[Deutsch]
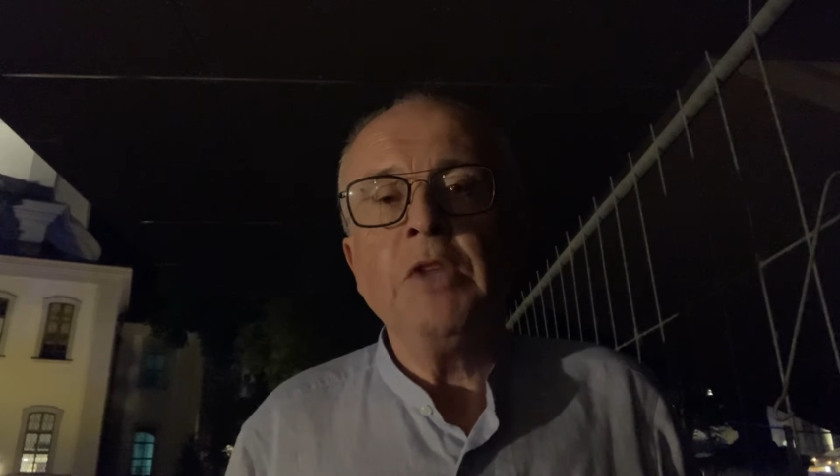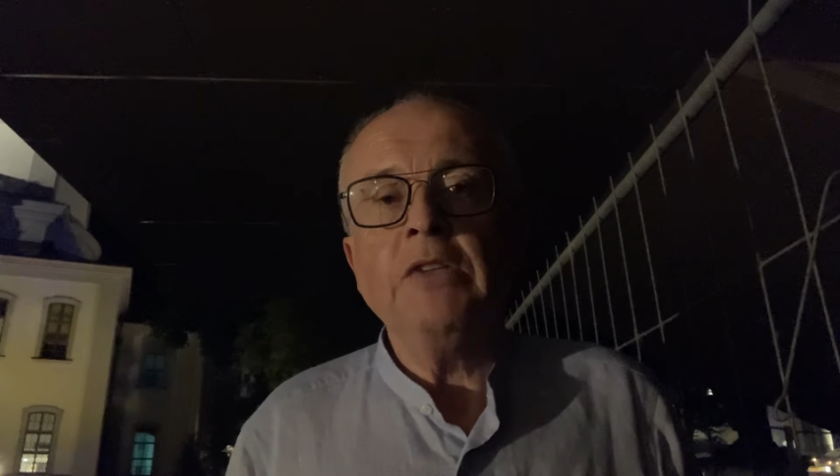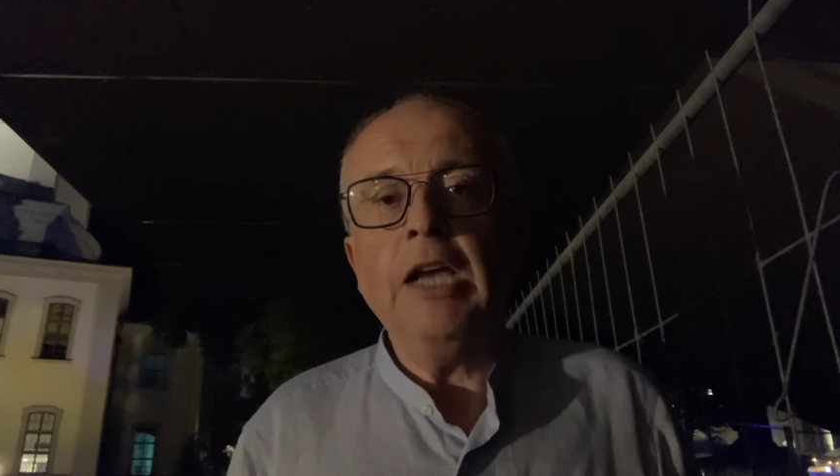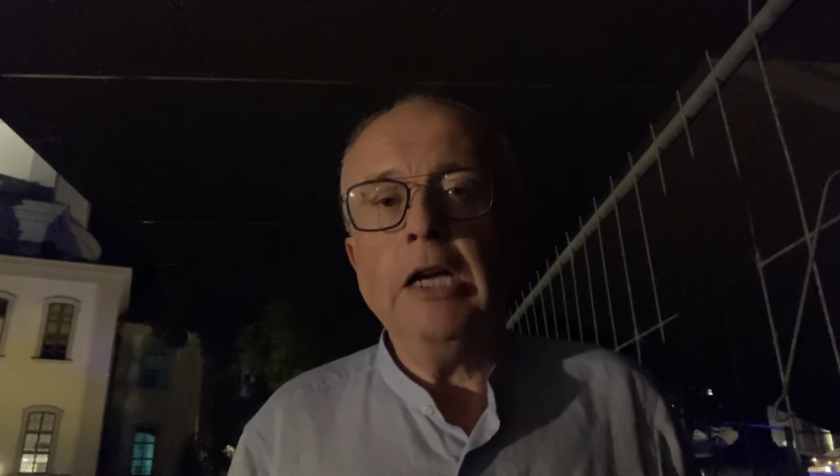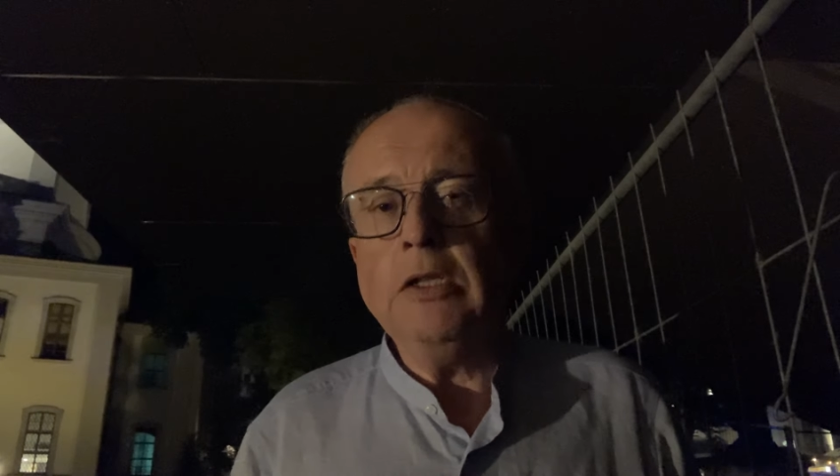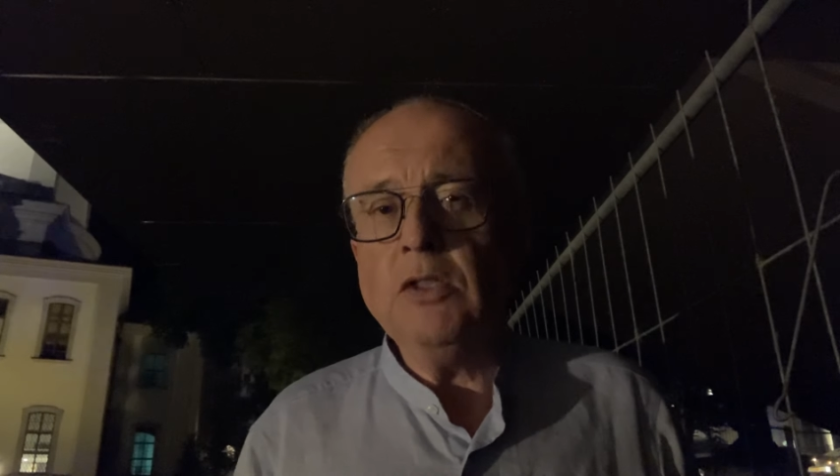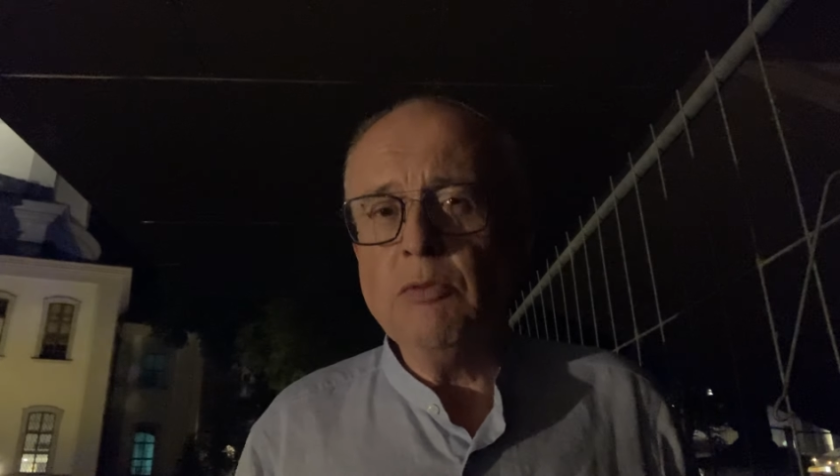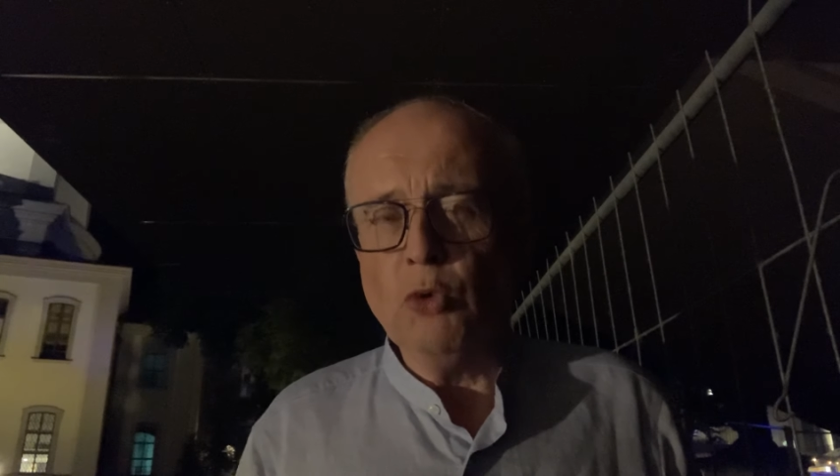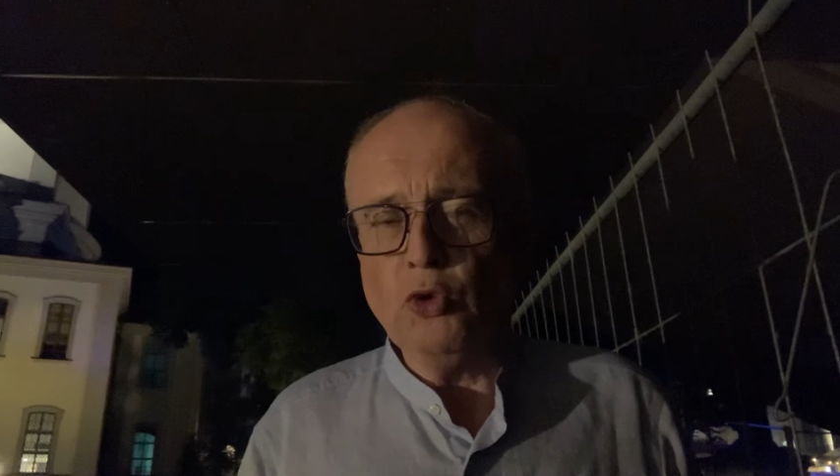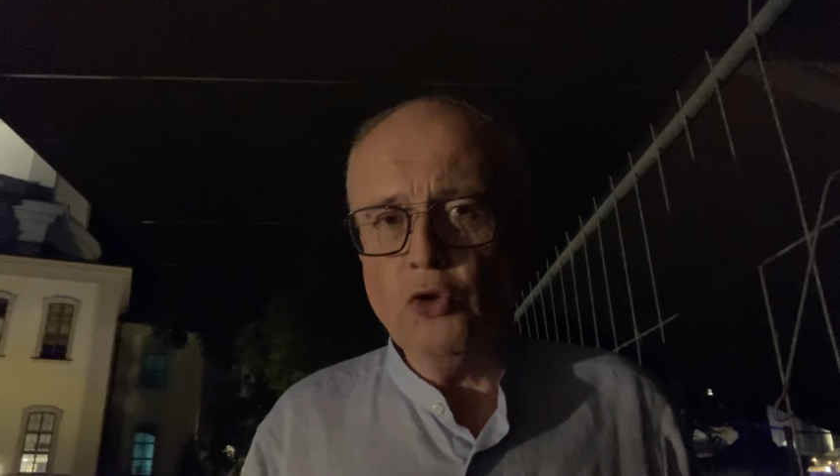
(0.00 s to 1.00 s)
Der hat diese
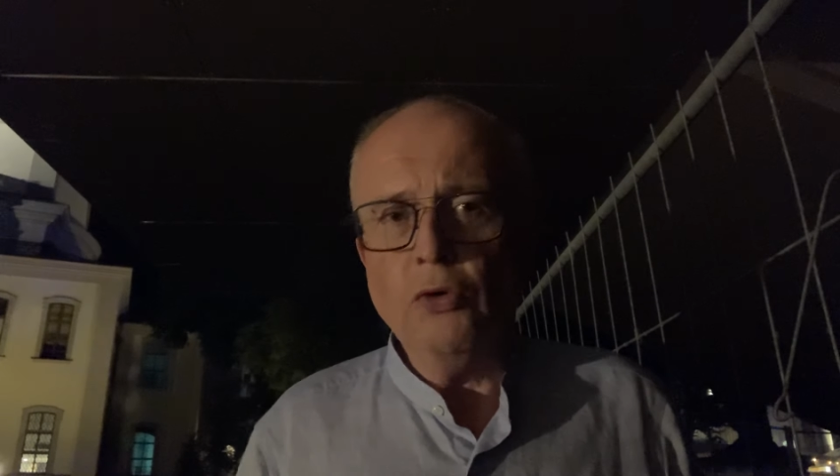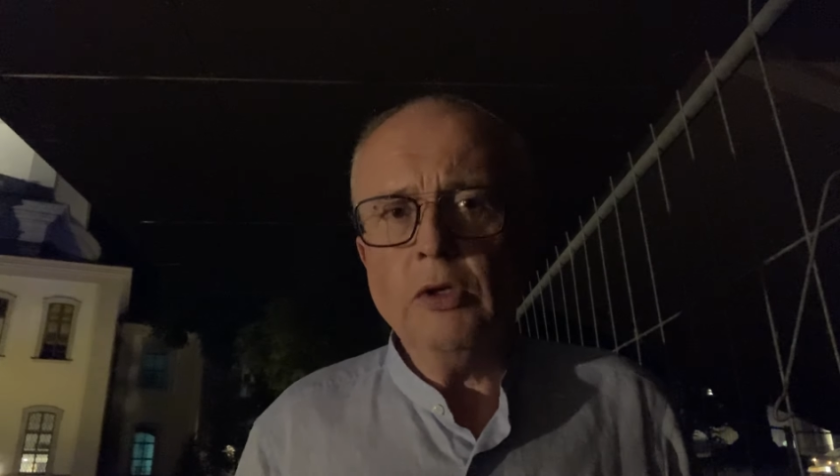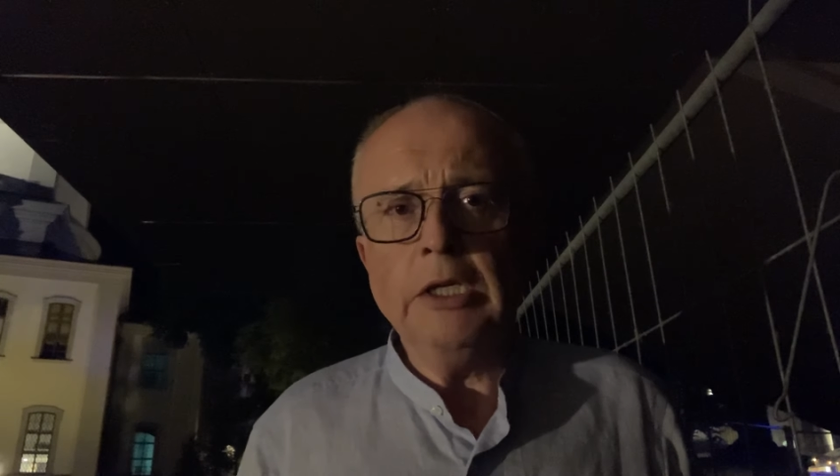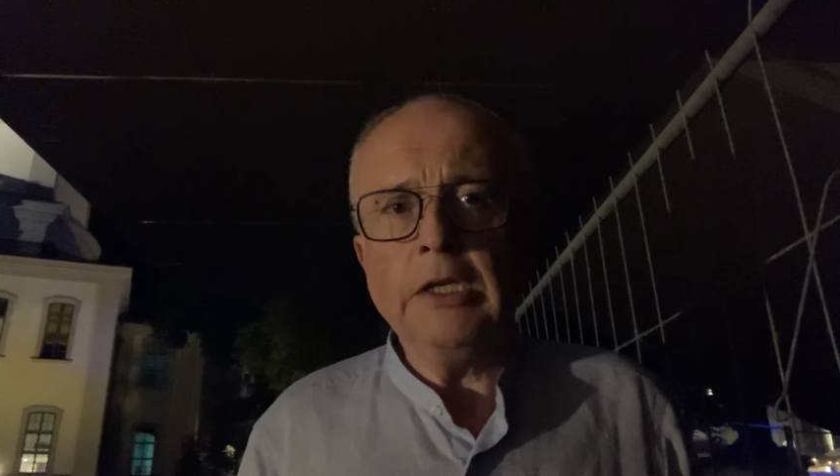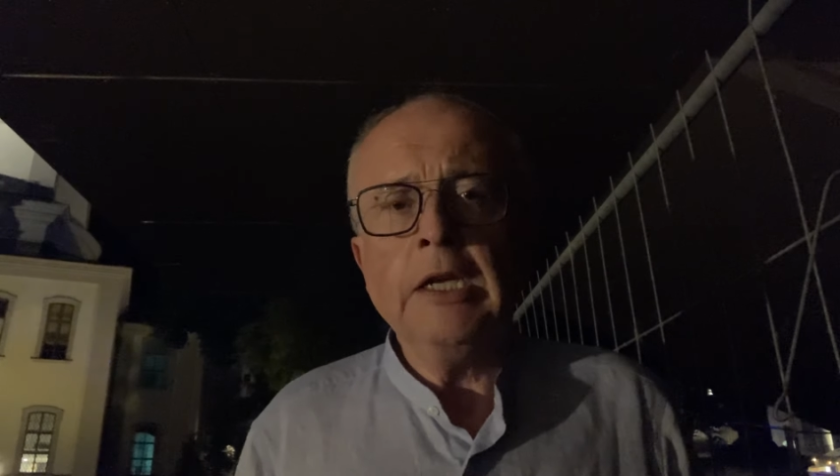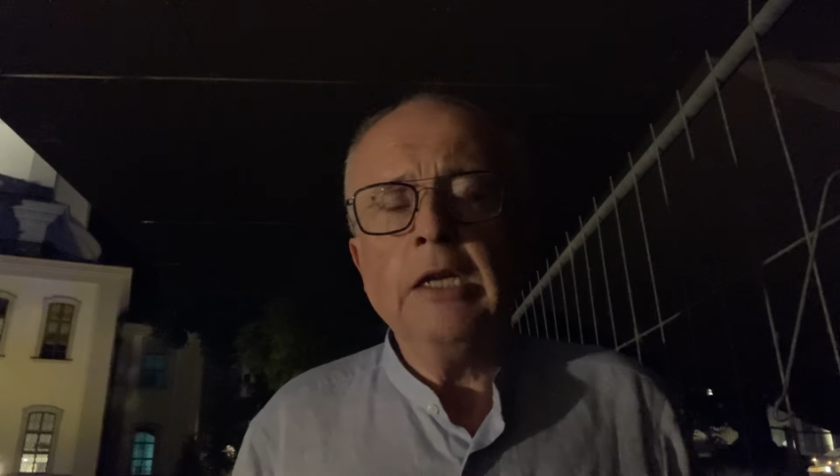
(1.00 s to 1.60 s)
Motorik